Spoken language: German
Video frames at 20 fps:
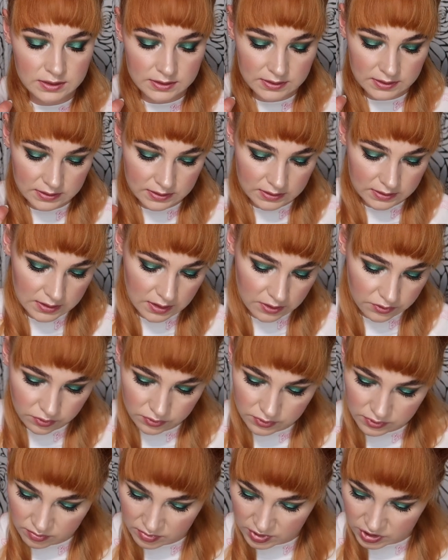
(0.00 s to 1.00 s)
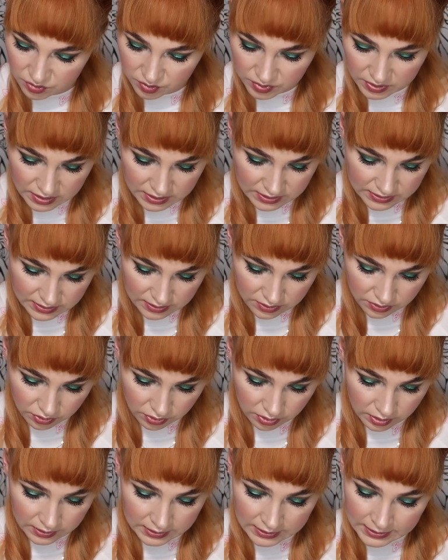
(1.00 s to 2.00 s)
Das ist dieser Ton zum Beispiel, der ist sehr
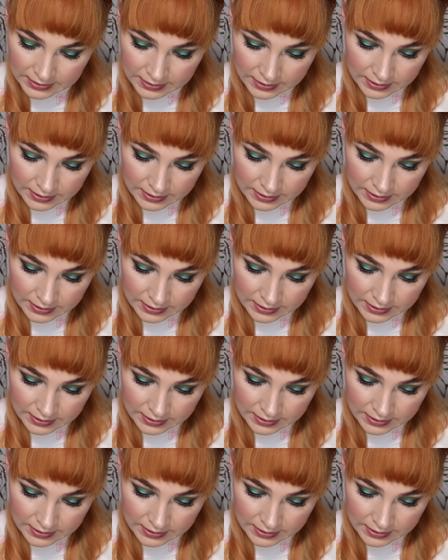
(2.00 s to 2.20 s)
trocken.